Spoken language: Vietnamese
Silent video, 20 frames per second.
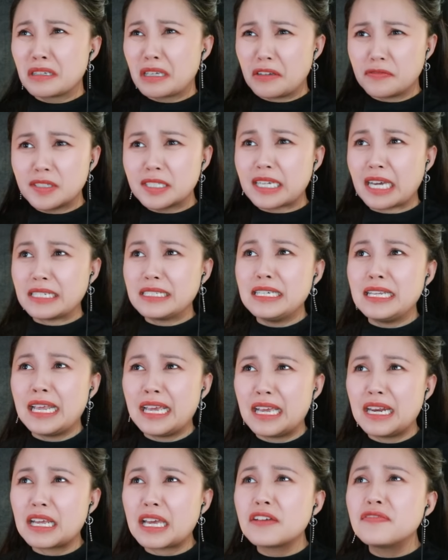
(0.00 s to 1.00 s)
cái phân cảnh này
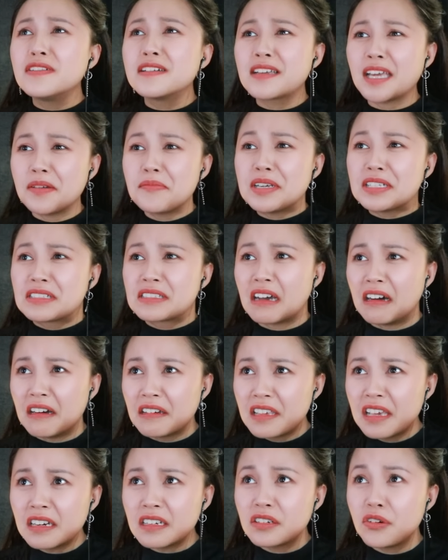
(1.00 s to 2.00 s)
nè là cái phân cảnh mà
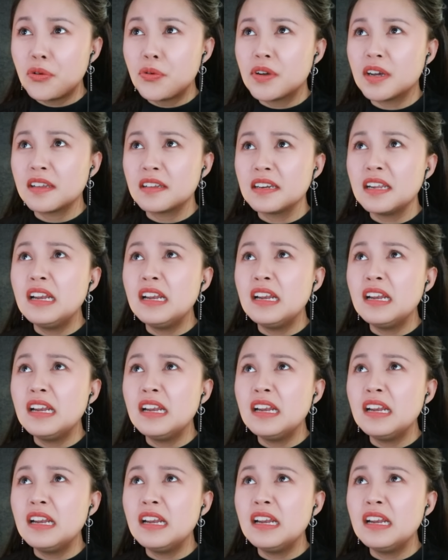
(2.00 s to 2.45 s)
sợ nhất luôn á